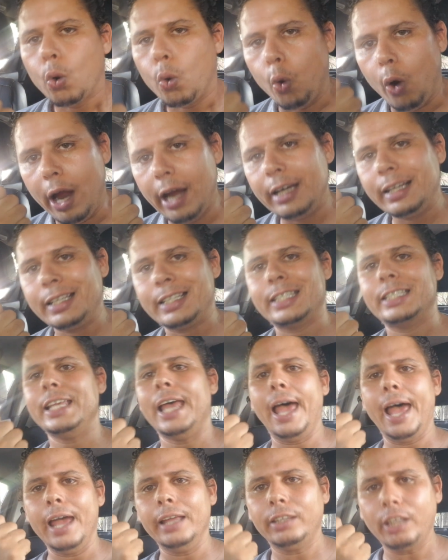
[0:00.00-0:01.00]
وعايش
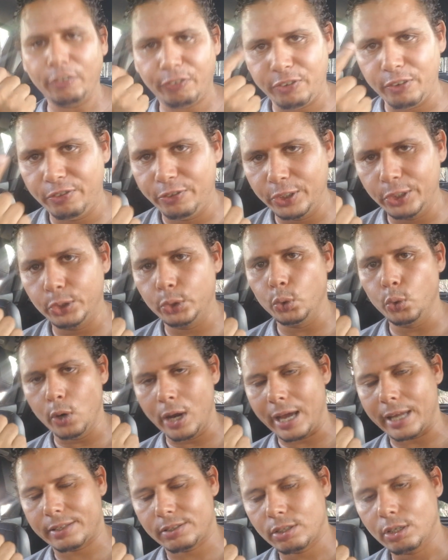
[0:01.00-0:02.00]
السعاده في
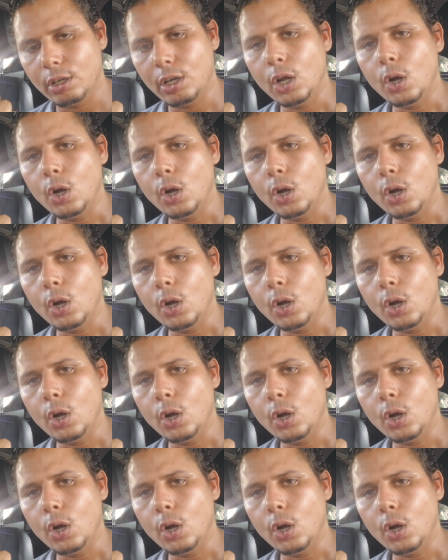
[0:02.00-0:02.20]
الفيديوهات